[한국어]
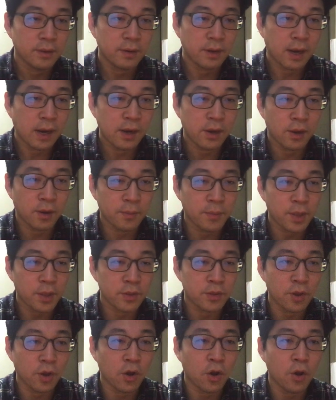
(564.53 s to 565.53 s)

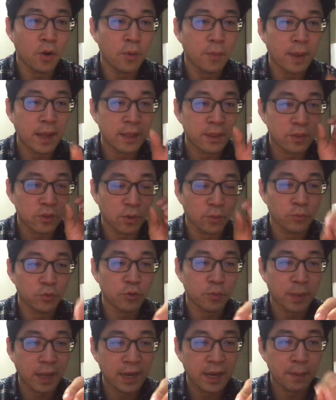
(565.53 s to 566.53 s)
하려면 영어만
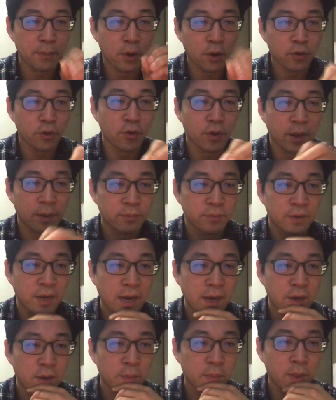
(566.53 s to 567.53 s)
점수만의 평균값을
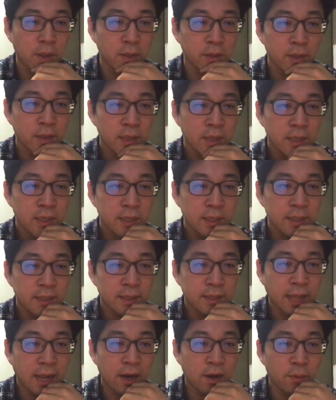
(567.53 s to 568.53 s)
하려면 이
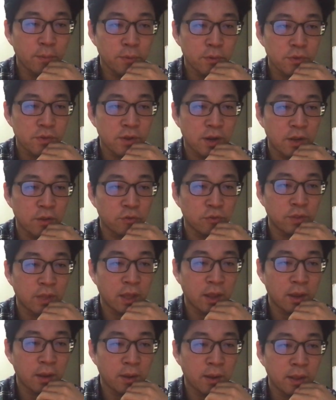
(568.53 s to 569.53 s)
달러 표시를
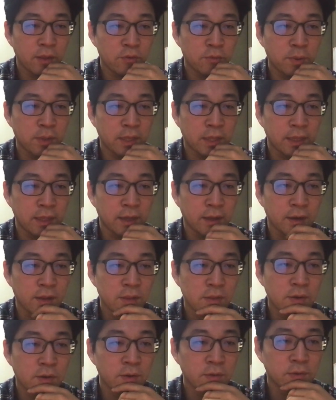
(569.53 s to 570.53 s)
해주면 된다 그랬죠.